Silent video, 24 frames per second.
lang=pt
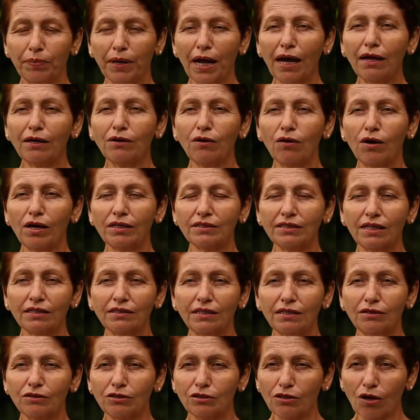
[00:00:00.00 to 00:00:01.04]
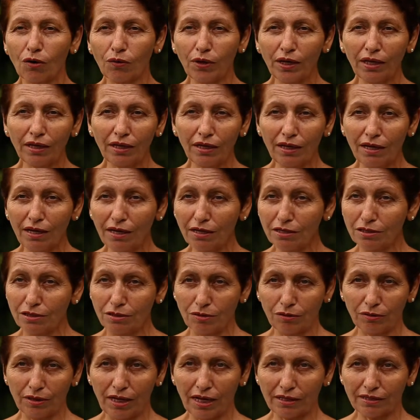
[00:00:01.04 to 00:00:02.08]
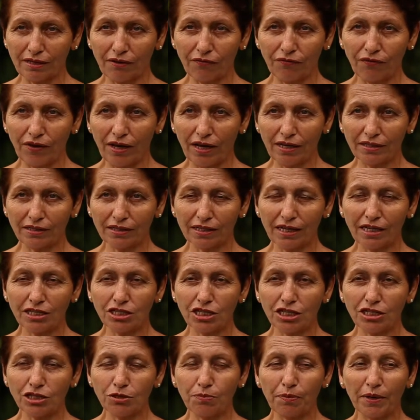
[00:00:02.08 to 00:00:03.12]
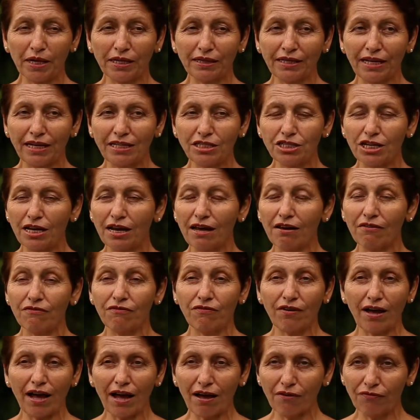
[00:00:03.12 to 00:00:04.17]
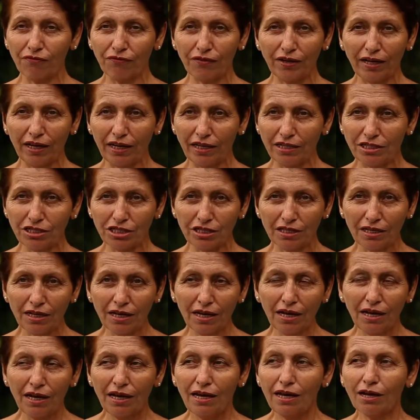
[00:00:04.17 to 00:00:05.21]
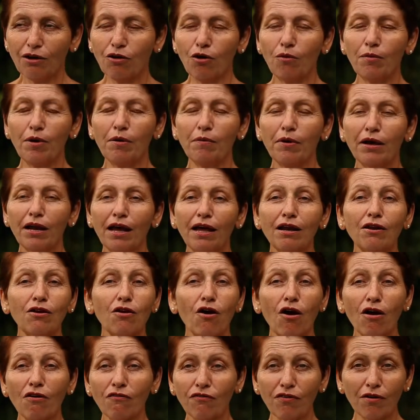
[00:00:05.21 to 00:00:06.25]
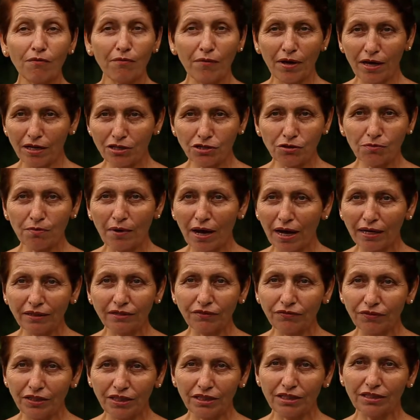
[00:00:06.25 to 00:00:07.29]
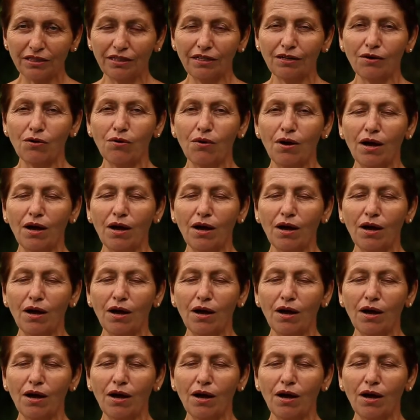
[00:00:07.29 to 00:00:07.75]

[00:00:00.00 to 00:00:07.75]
Para nós está sendo só o início dessa festa que a gente pretende levar à frente e comemorar novamente mais 25